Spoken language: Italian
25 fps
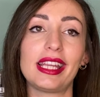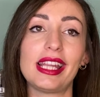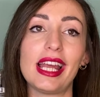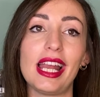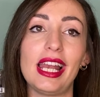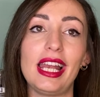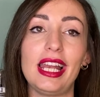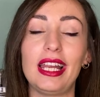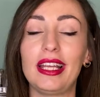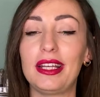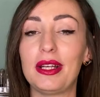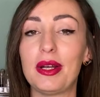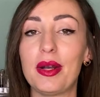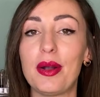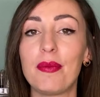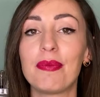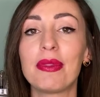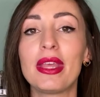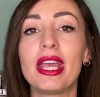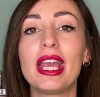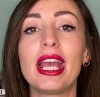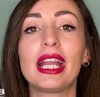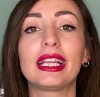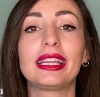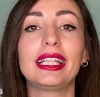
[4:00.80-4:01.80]
del,
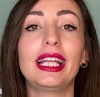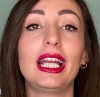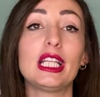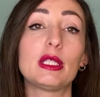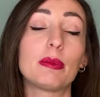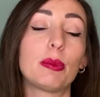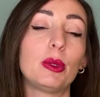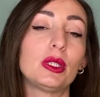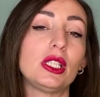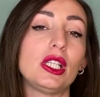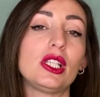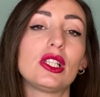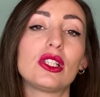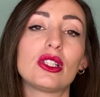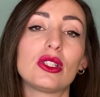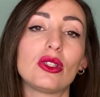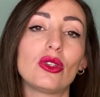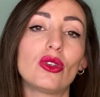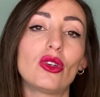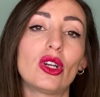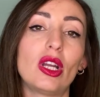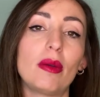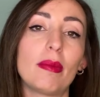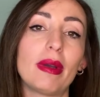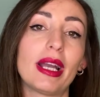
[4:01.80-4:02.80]

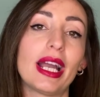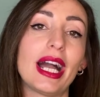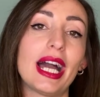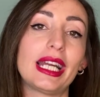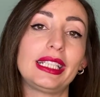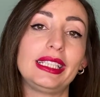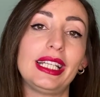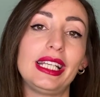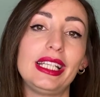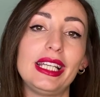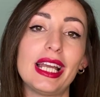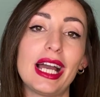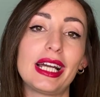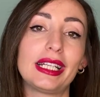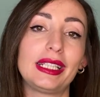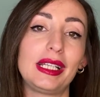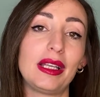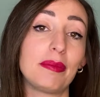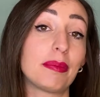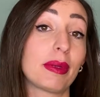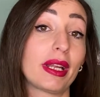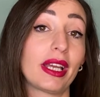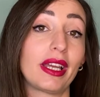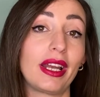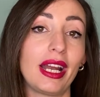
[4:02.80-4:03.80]
dell'esposizione magari degli anni
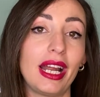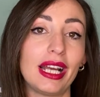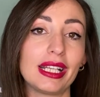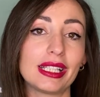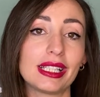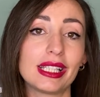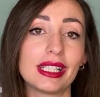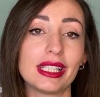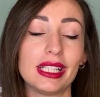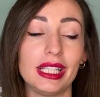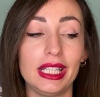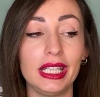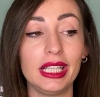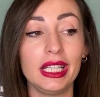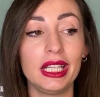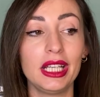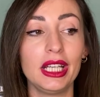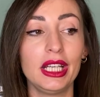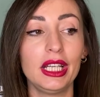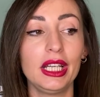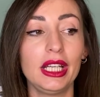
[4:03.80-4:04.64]
pregressi